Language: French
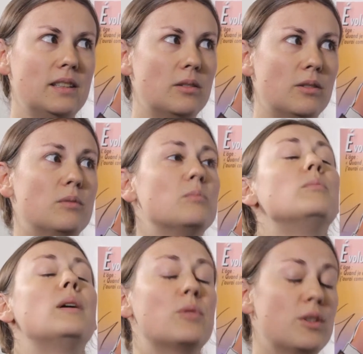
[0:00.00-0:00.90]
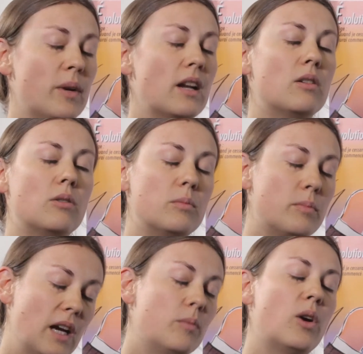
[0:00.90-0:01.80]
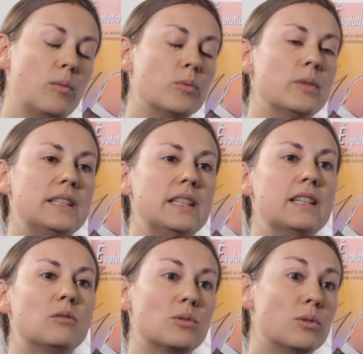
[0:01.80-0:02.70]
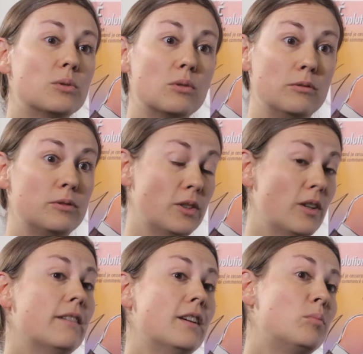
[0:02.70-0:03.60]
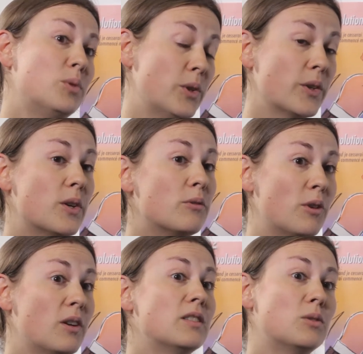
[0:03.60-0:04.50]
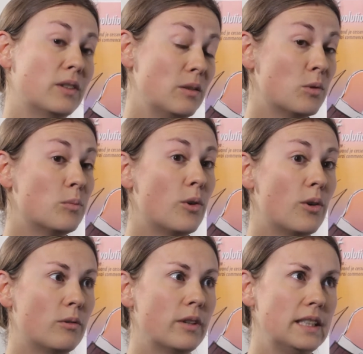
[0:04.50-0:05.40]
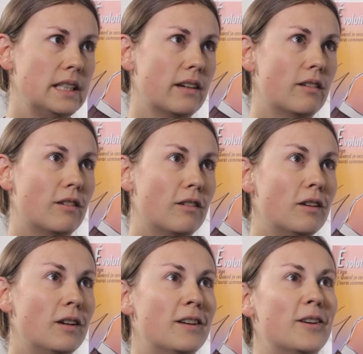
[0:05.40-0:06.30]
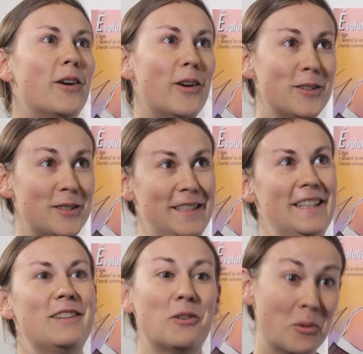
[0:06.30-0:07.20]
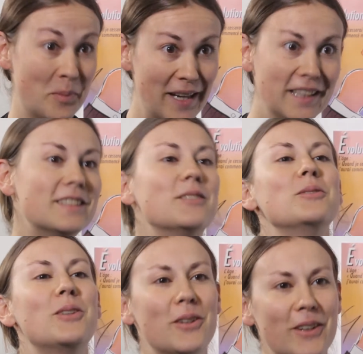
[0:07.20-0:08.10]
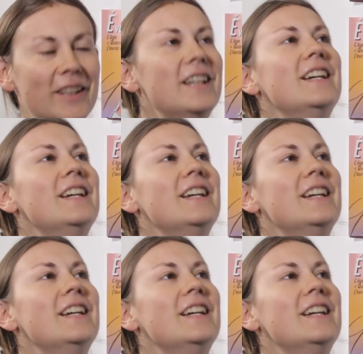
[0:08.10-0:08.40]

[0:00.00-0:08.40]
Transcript: bah, moi, je parle par rapport à mon métier. On se retrouve seul avec plusieurs enfants hein, sur des moments, on va dire, rush, c'est le repas. Donc, euh,